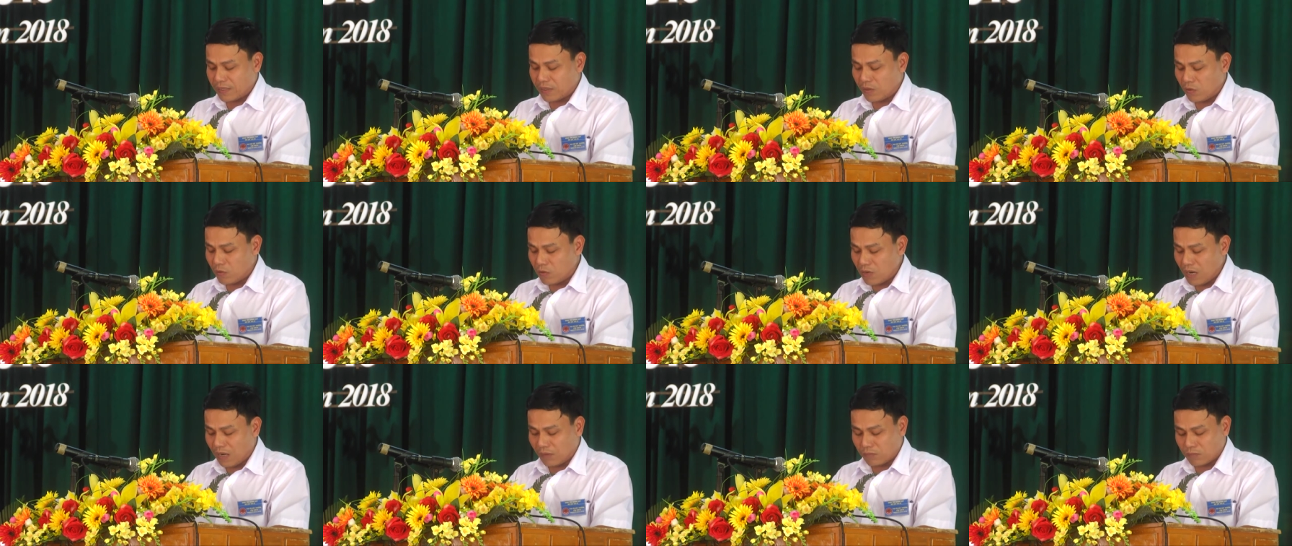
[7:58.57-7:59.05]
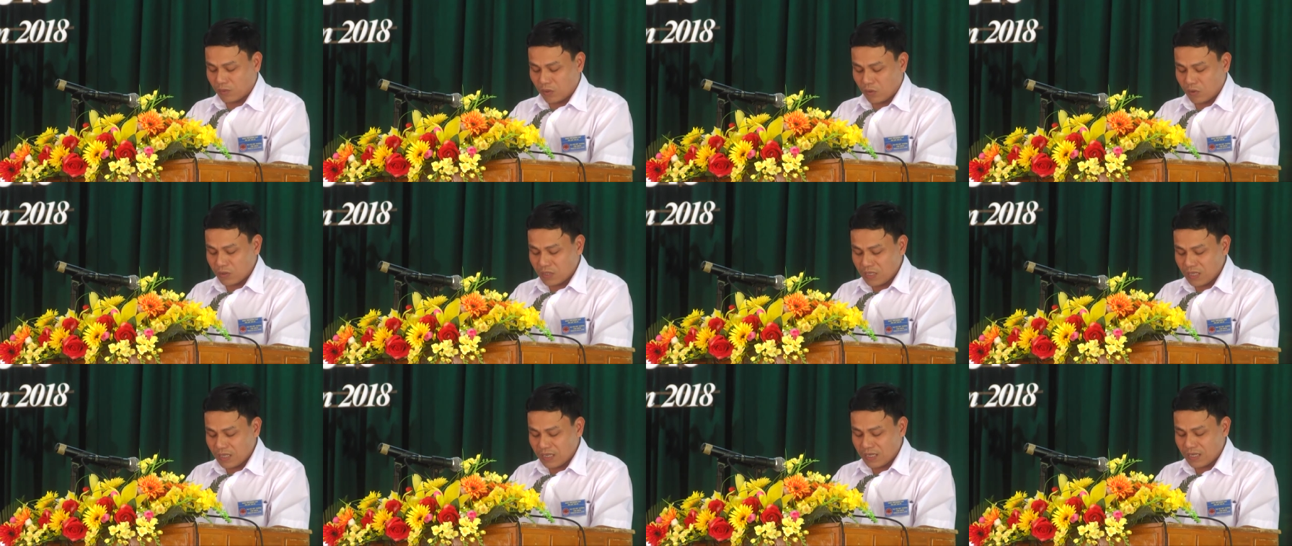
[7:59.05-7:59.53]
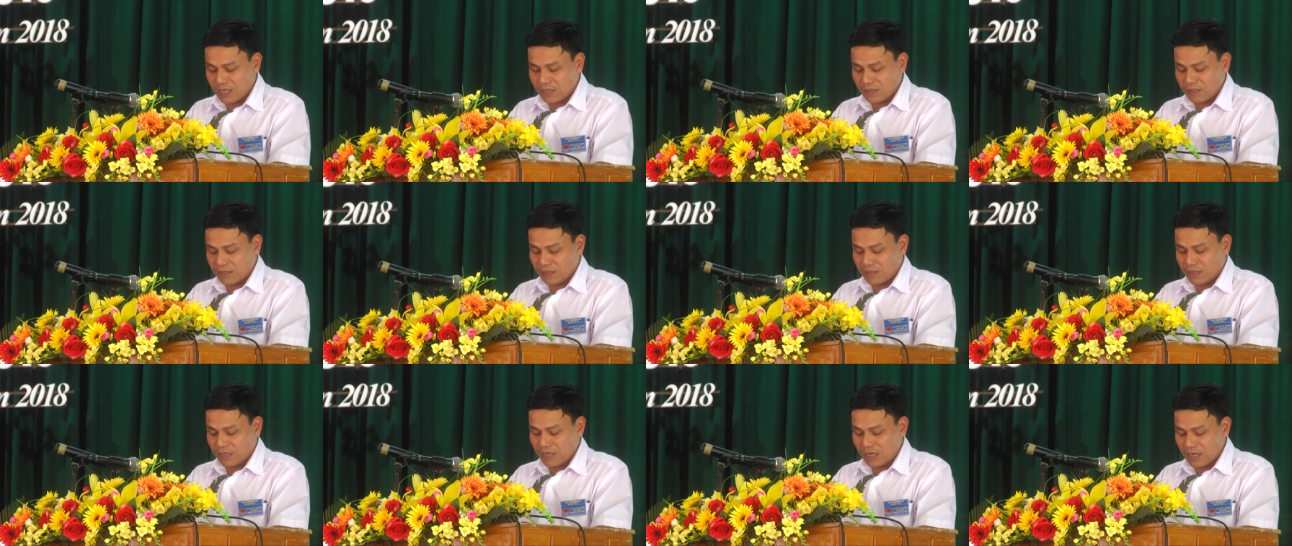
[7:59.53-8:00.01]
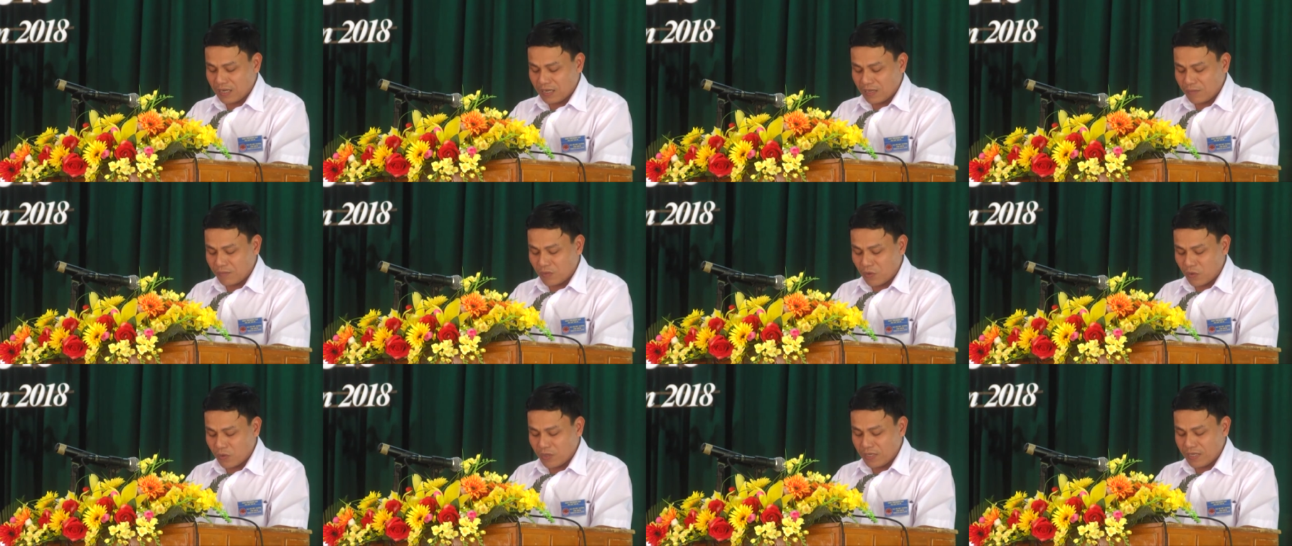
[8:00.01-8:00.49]
chủ động tổ chức các
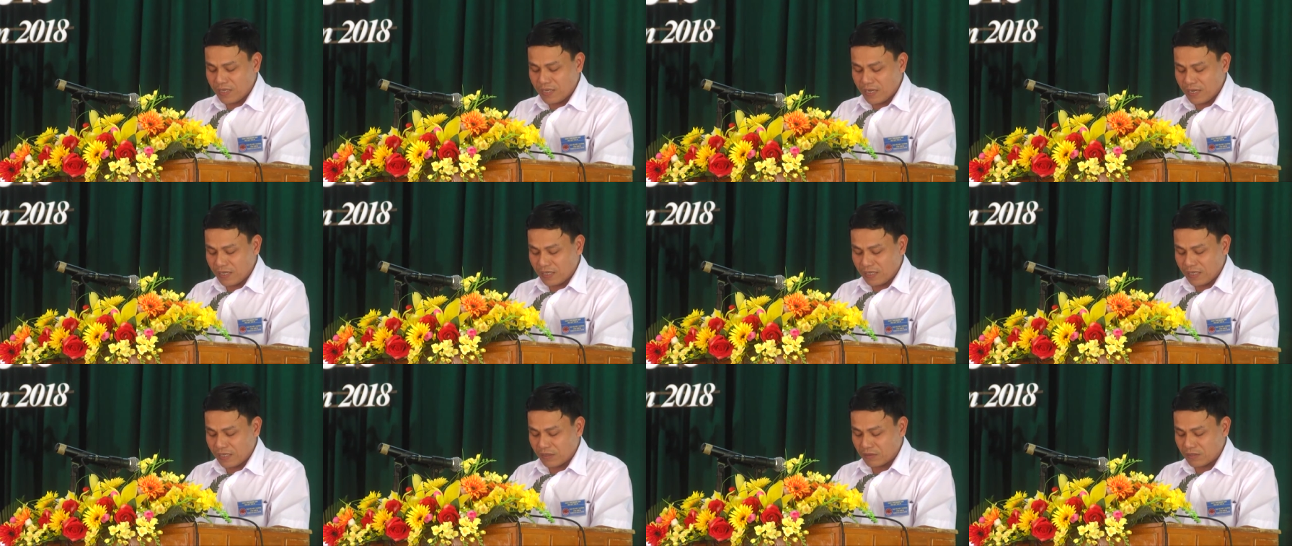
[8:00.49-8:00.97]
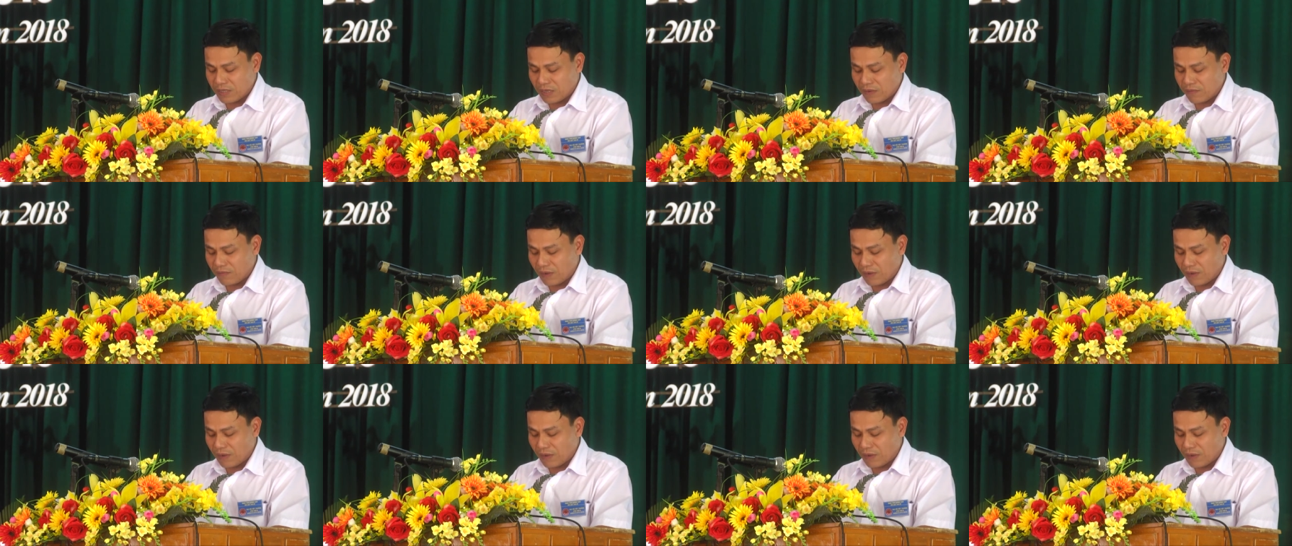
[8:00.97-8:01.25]
cái buổi giới thiệu sản